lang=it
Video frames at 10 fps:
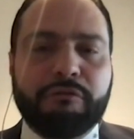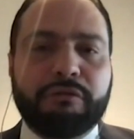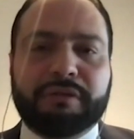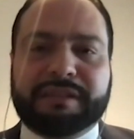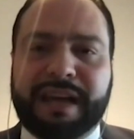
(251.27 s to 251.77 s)

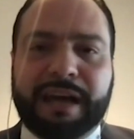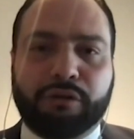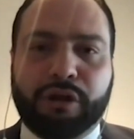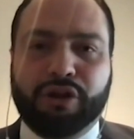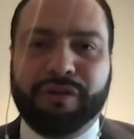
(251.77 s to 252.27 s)
Uno
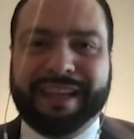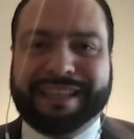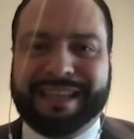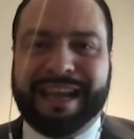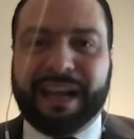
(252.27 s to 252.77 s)
Stato che
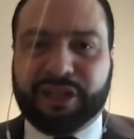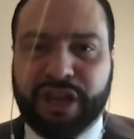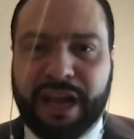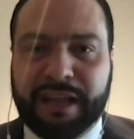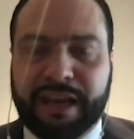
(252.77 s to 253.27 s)
dovesse
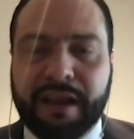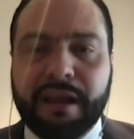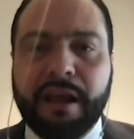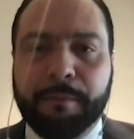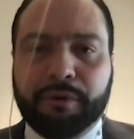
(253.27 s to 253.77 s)
accedere